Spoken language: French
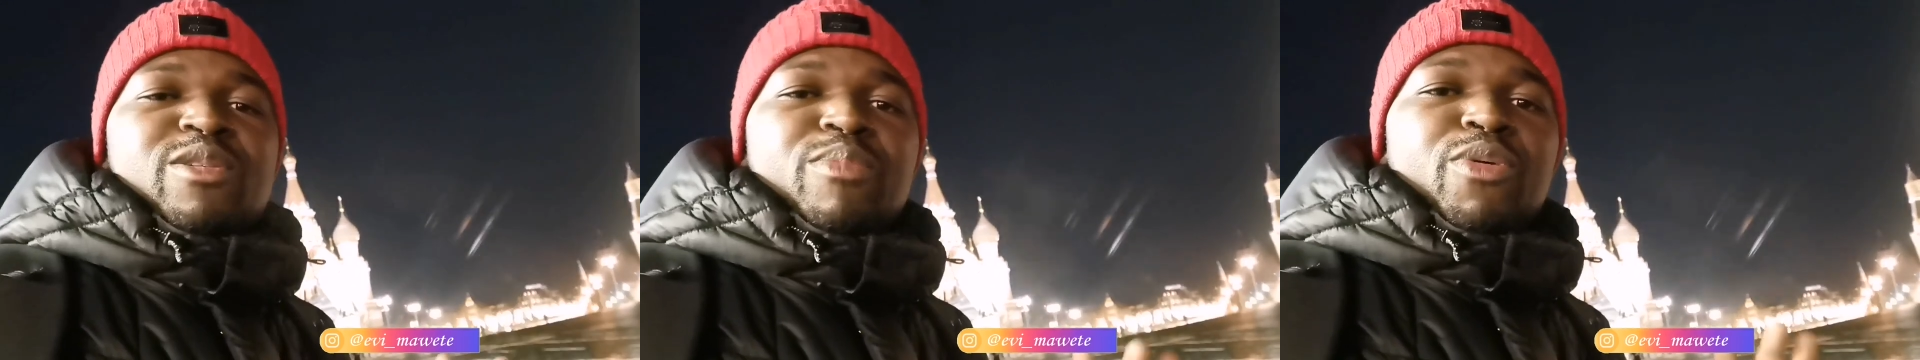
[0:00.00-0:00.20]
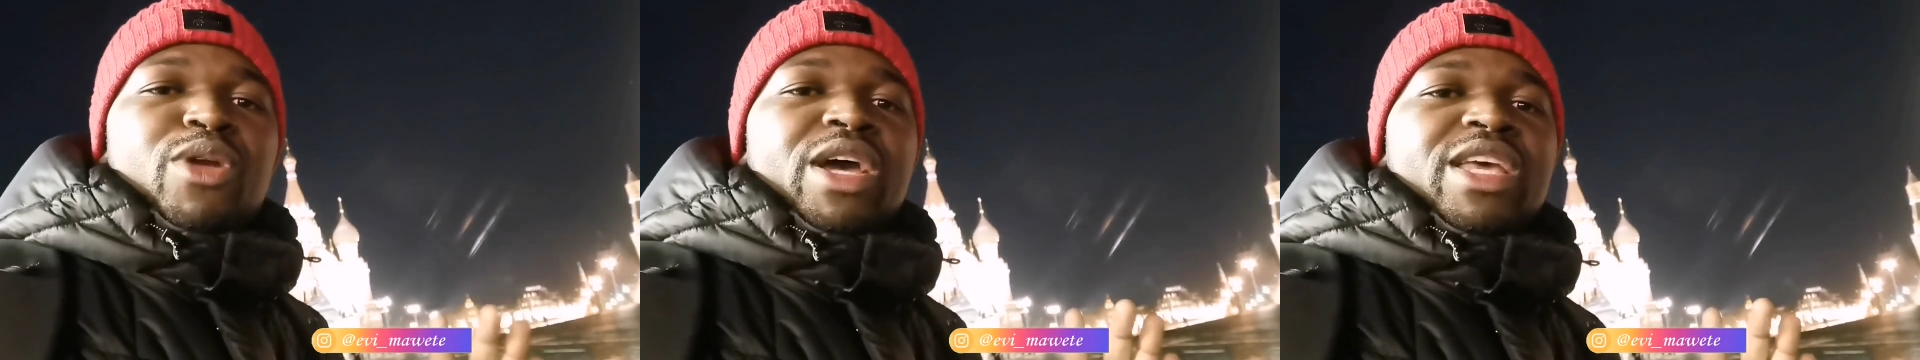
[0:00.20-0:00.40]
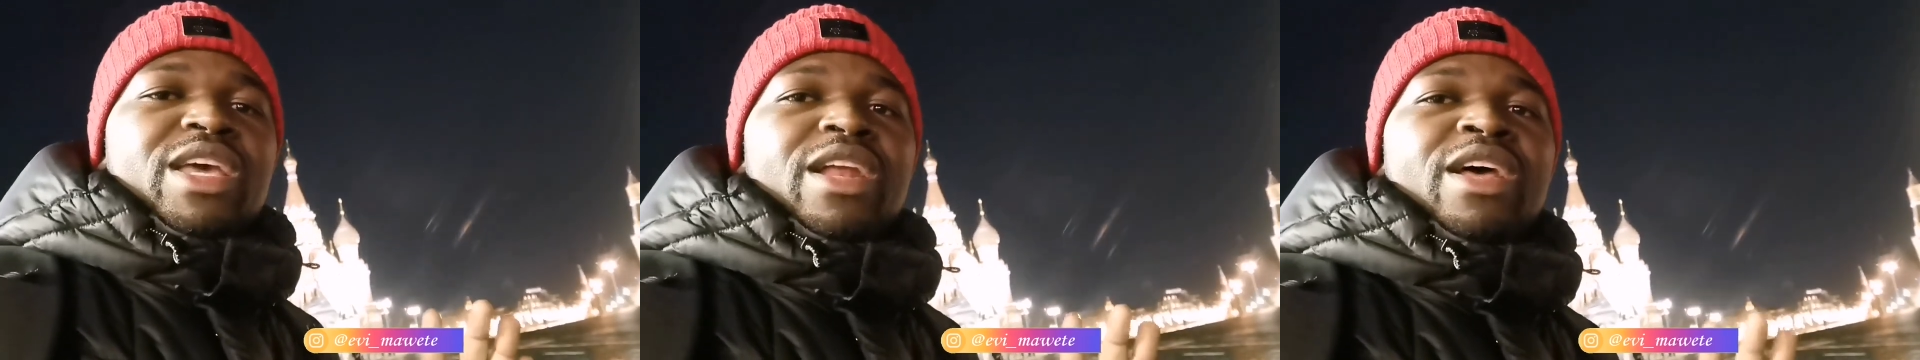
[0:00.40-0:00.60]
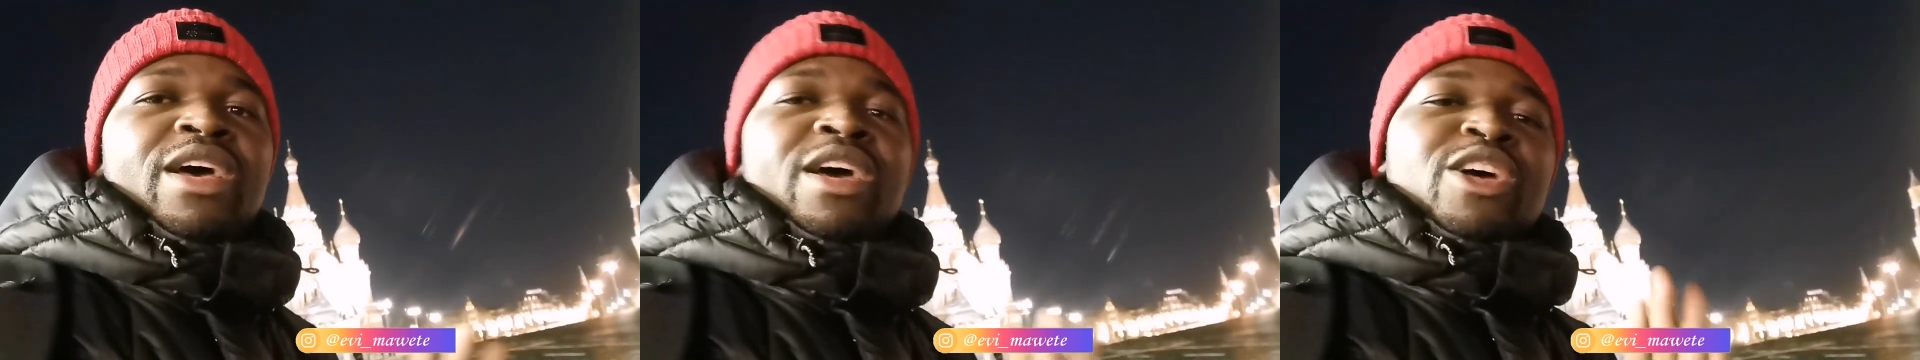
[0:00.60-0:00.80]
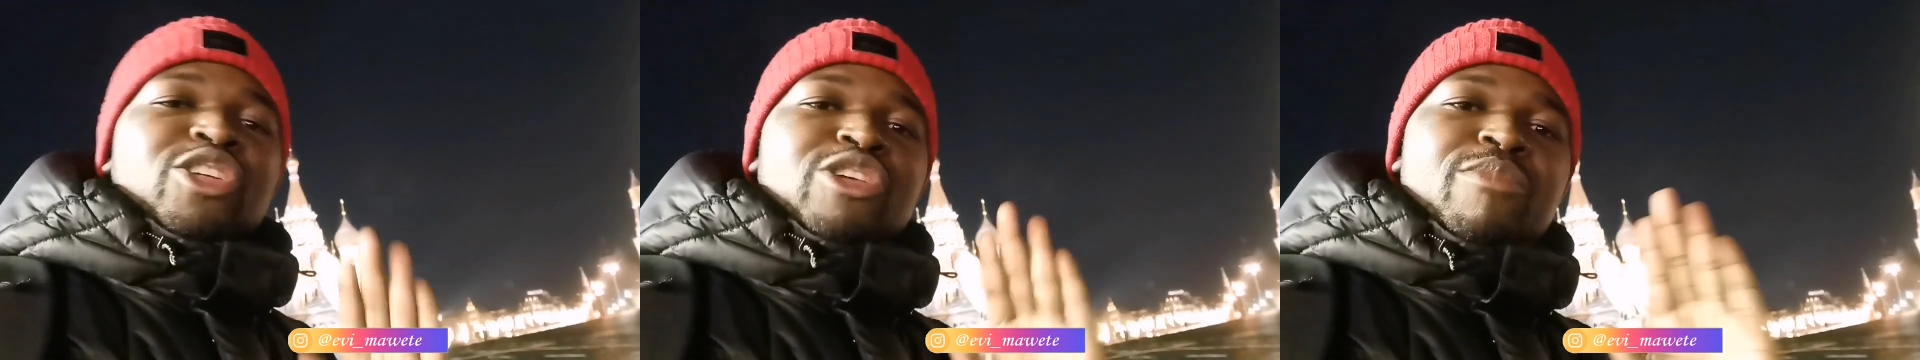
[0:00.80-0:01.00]
raison pour laquelle
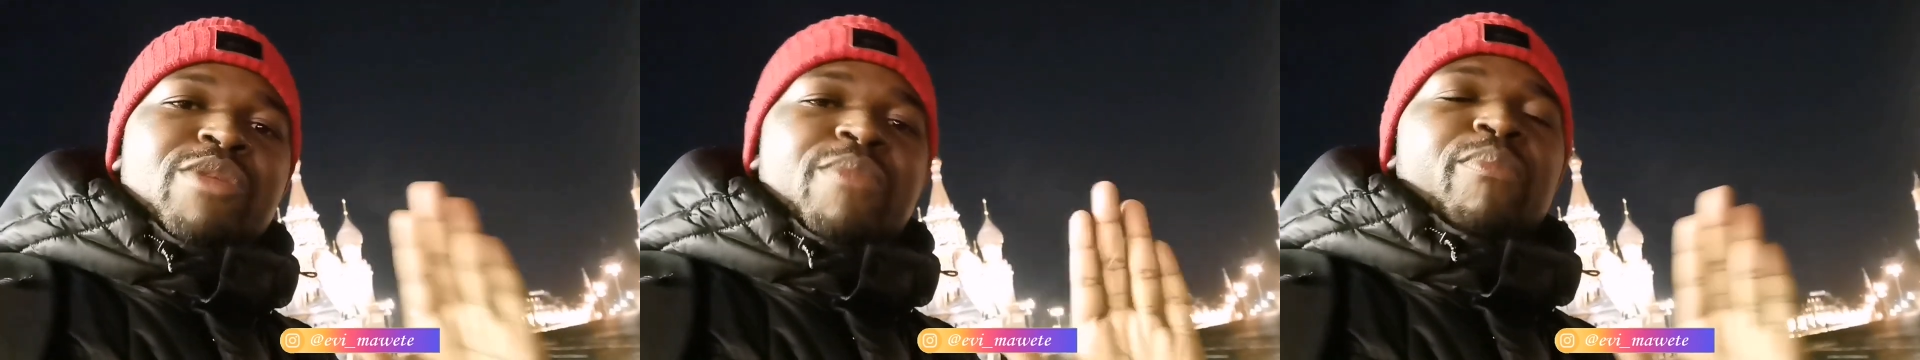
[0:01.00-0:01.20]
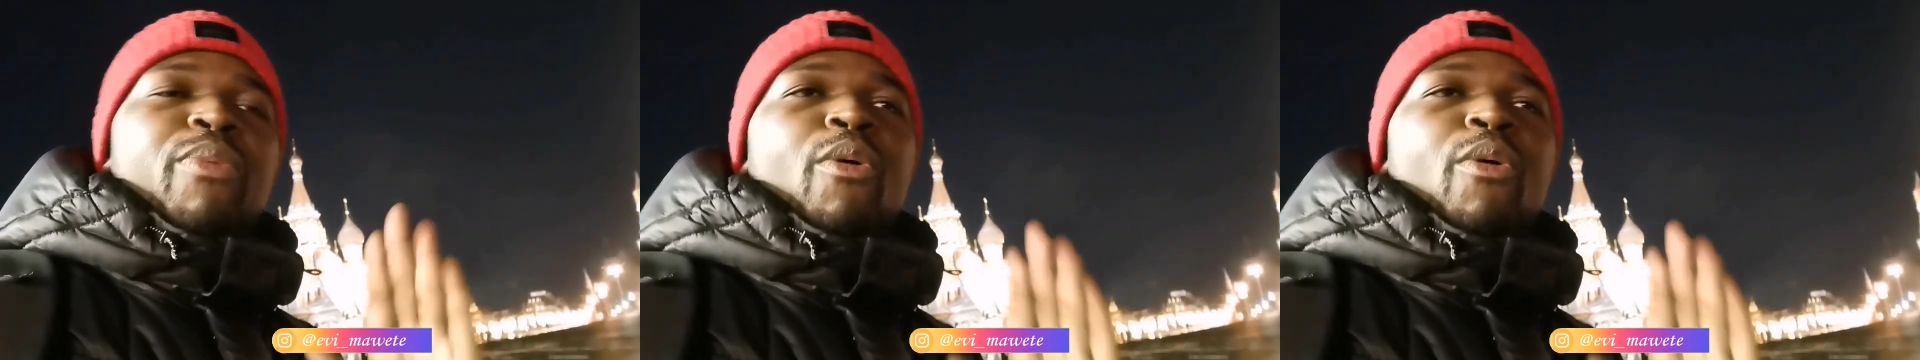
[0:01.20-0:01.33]
j'ai mis